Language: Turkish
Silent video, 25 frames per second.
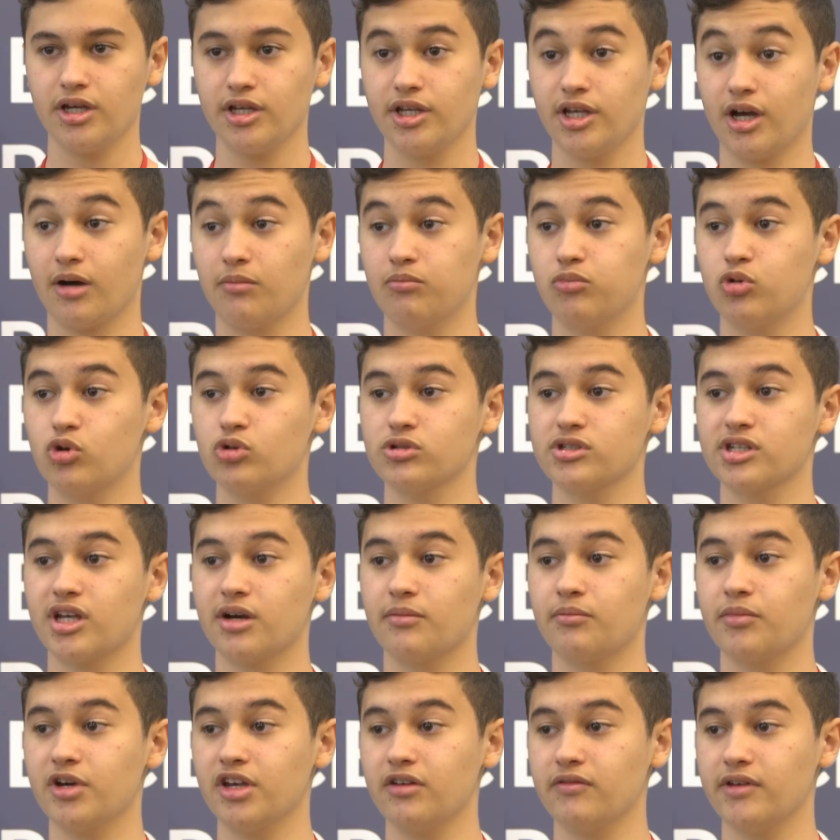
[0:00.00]
Yapboz
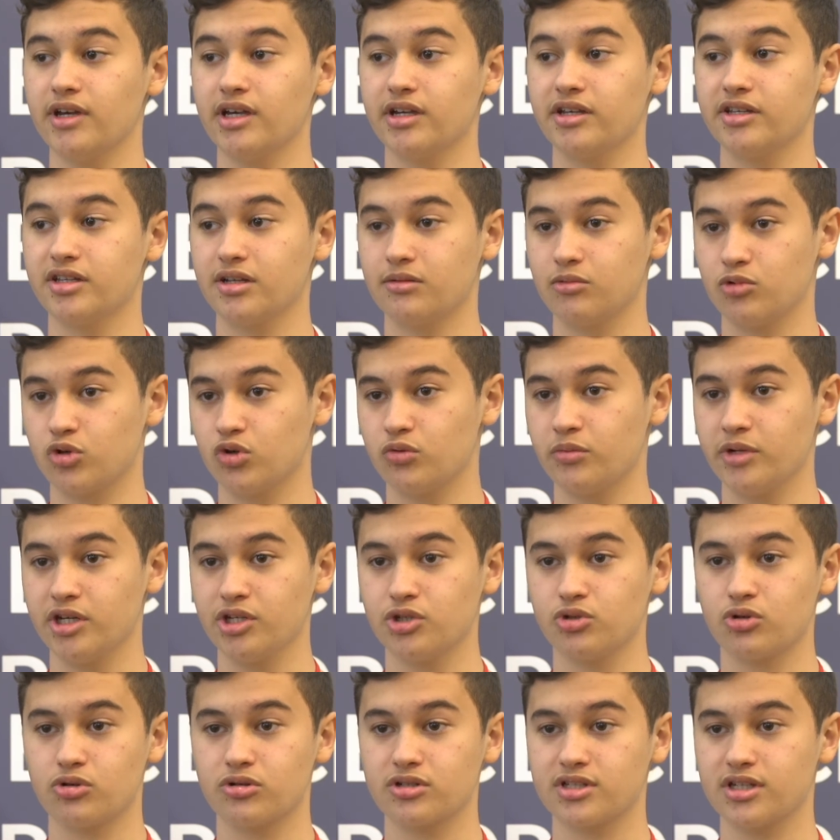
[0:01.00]
yapmayı ve kitap okumayı
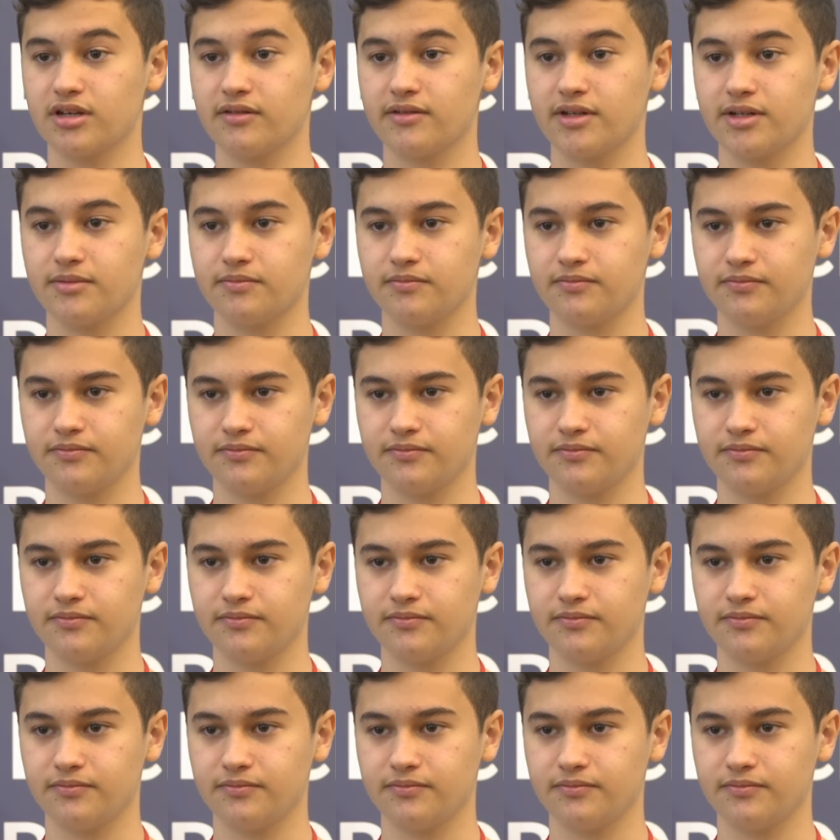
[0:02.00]
çok severim.